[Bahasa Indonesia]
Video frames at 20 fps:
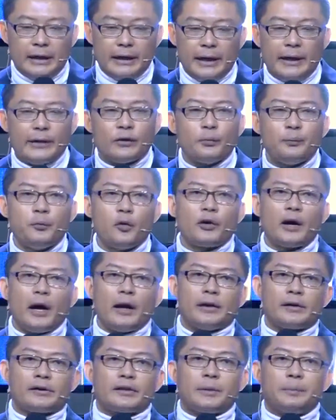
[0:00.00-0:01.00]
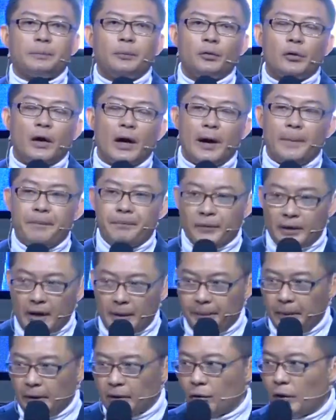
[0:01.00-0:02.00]
itu bukan sebuah
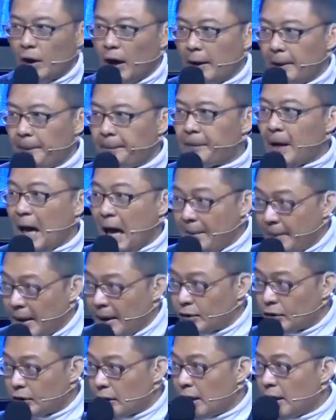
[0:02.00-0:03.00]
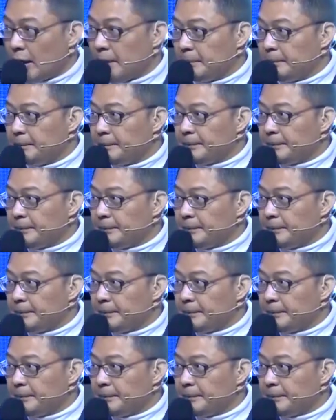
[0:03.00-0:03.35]
kebetulan. Amin, saudara.